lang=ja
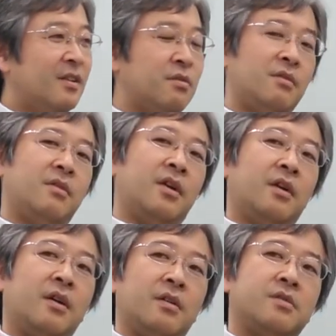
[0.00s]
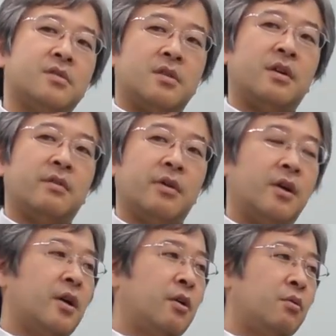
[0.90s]
そのね、カルチャーは
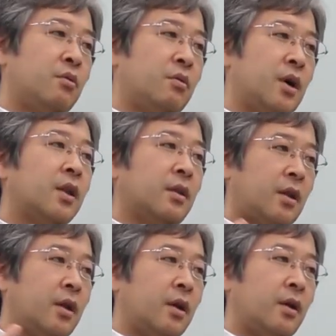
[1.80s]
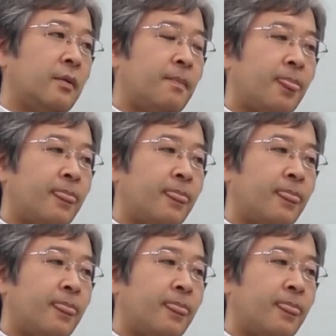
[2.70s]
結構あって、